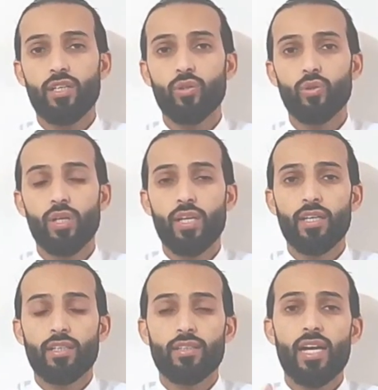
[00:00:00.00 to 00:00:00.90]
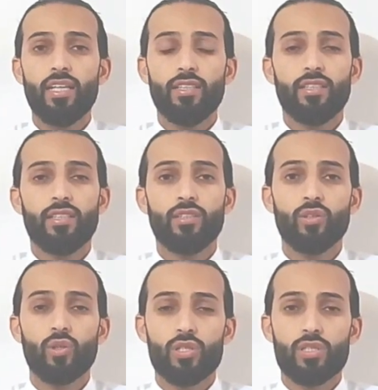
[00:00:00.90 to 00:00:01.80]
لأنه طالع آه،
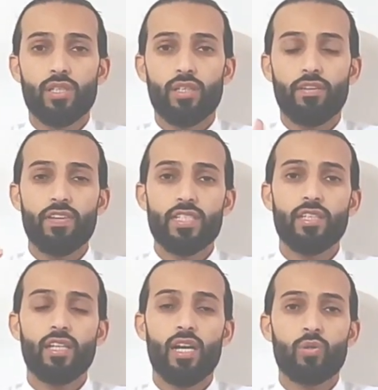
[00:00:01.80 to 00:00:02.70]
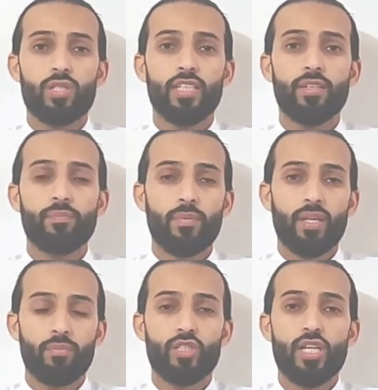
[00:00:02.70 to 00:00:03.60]
يدرس فصل أو سنة
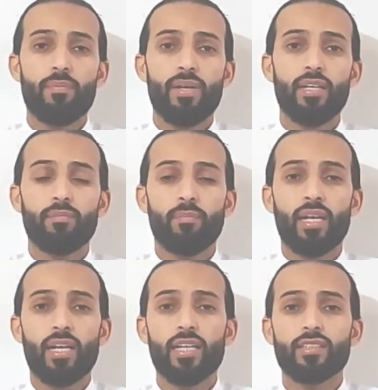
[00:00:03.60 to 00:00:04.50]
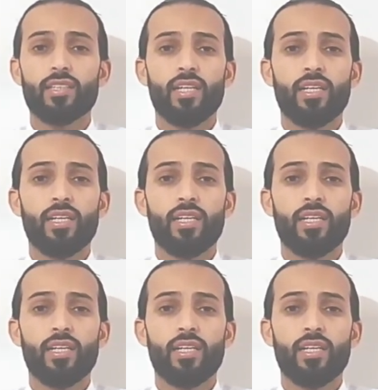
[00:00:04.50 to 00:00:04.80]
بجامعة برات